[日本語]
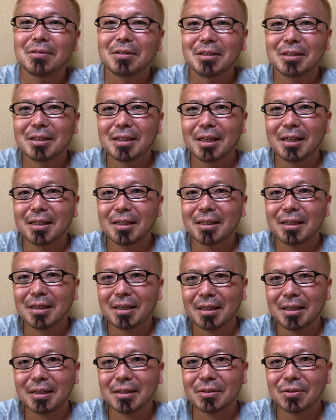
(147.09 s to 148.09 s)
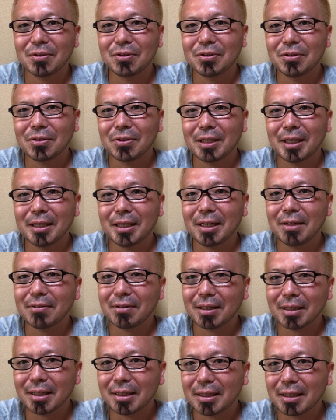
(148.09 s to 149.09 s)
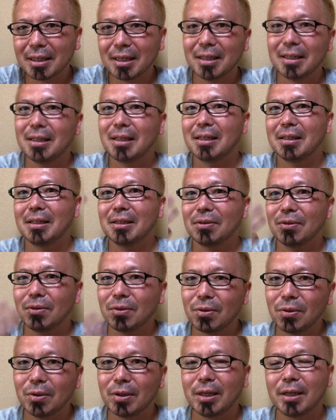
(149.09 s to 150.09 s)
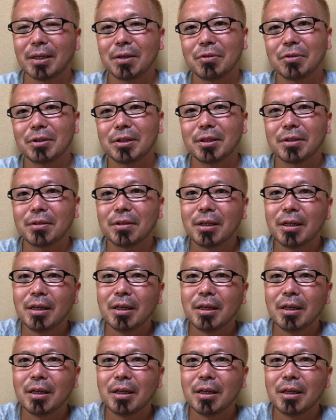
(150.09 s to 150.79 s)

にしてあげたらそういう状態になるかなって考えてその声がけをしていく